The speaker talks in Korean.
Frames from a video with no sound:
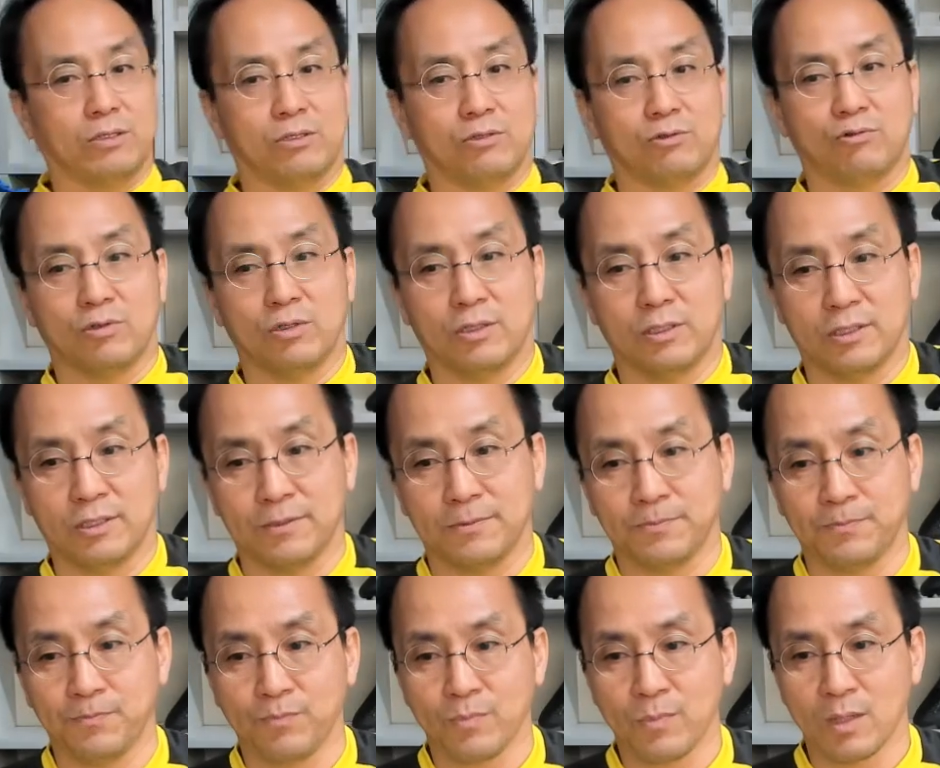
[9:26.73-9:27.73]
어,
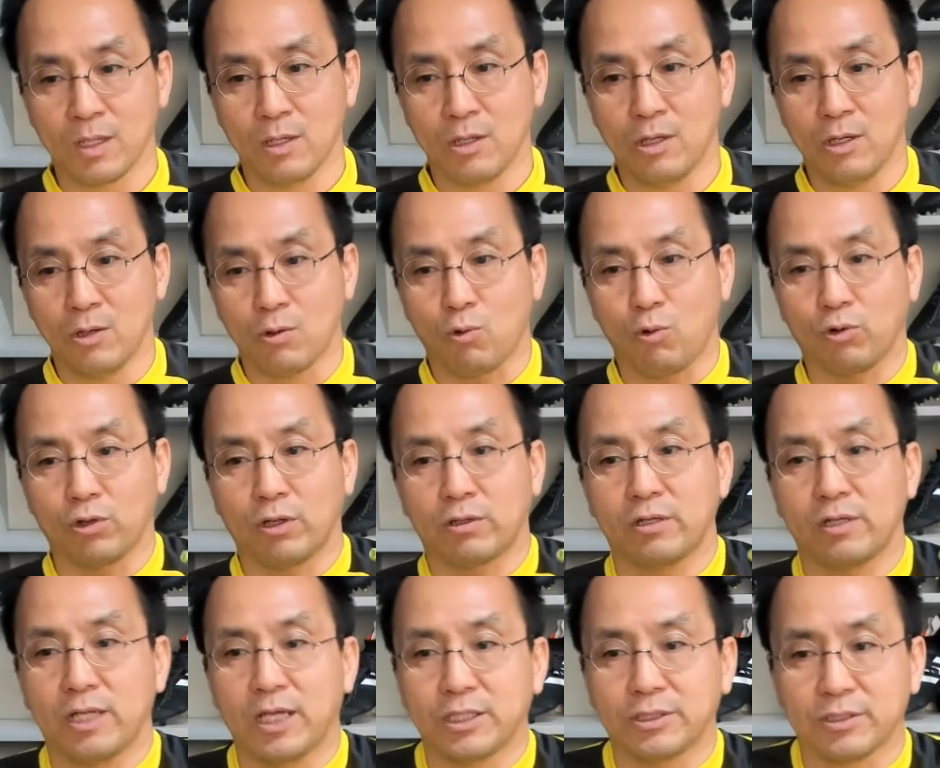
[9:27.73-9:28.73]

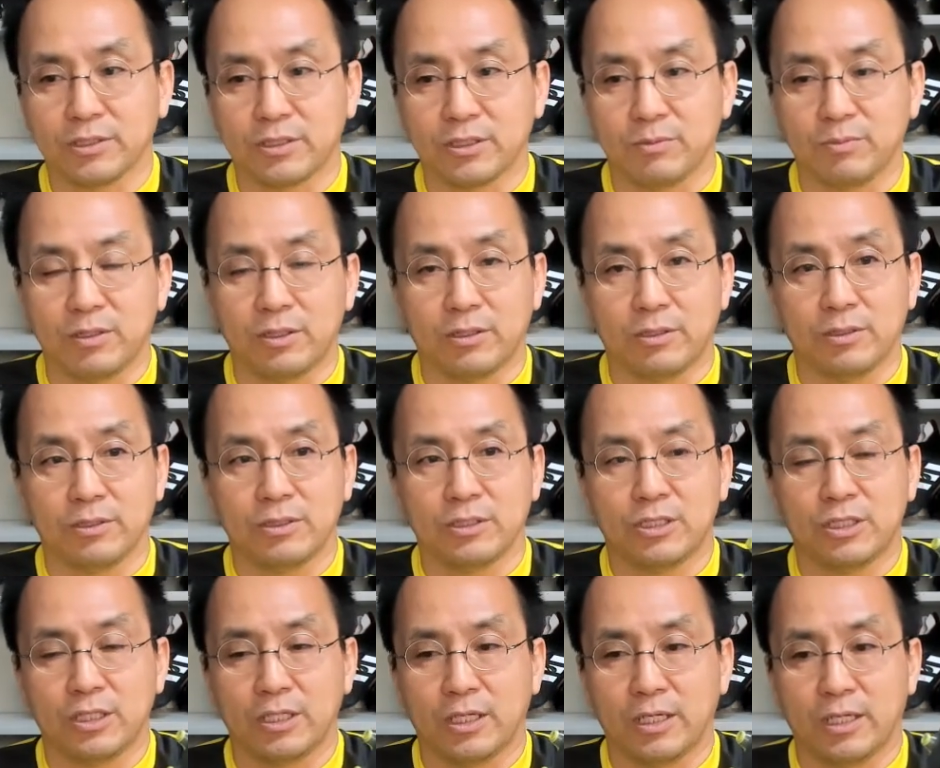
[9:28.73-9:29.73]
고려를 해서 지금 이런
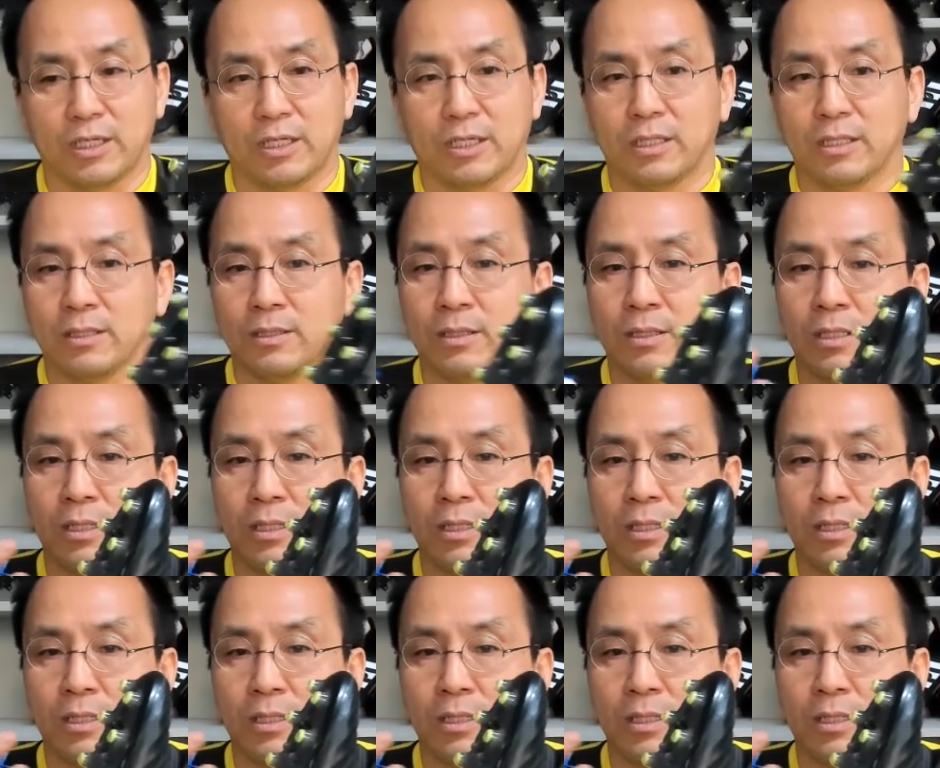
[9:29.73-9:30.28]
식의